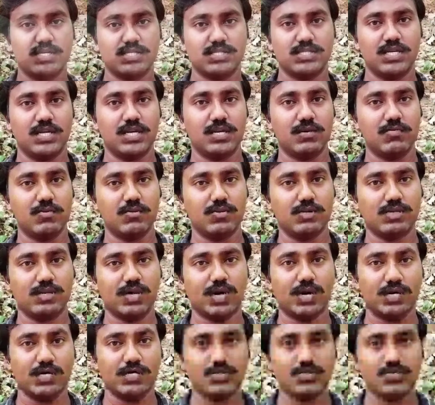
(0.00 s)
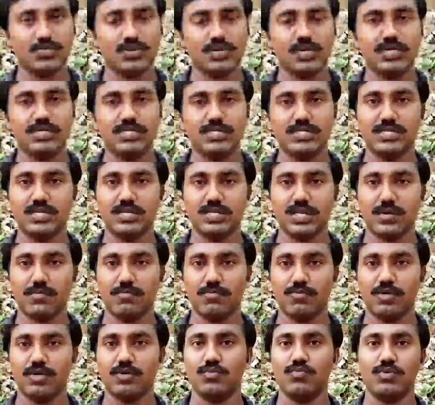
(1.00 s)
வளர்ச்சியில் நம்மளோட தாடை சுருங்கி சின்னதாக
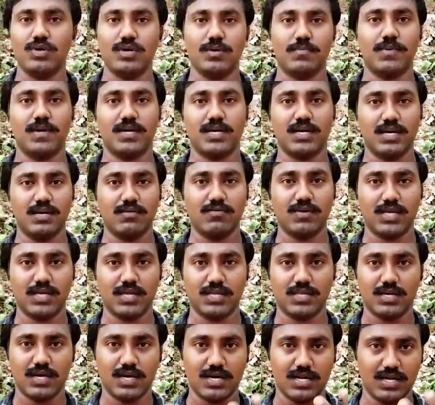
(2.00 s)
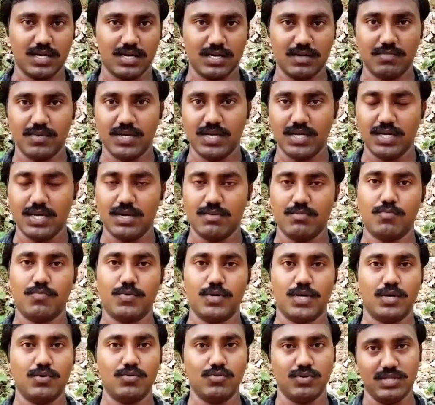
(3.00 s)
போய் உள்ள பற்களை வைக்கிறதுக்கான இடமே இல்லாமல்
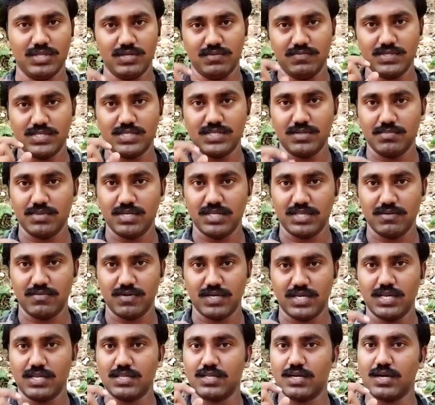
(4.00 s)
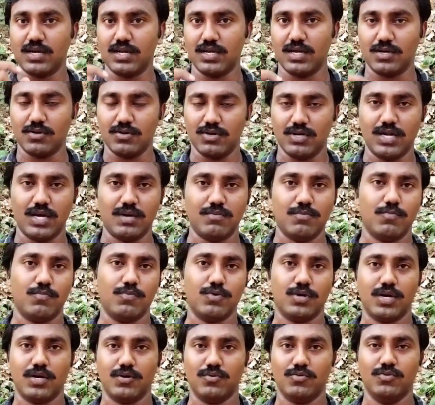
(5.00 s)
போனாலும் இந்த விஸ்டம் டீத்தை வைக்கிறதுக்கான இடம் இல்லாமல்
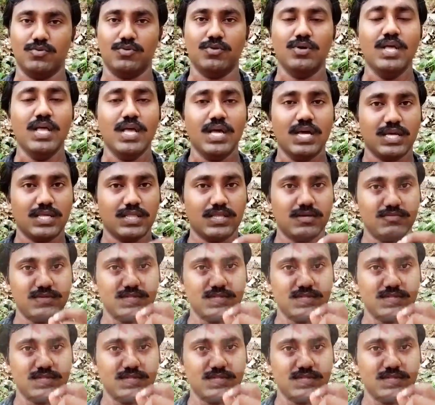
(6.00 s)
போனாலும் இந்த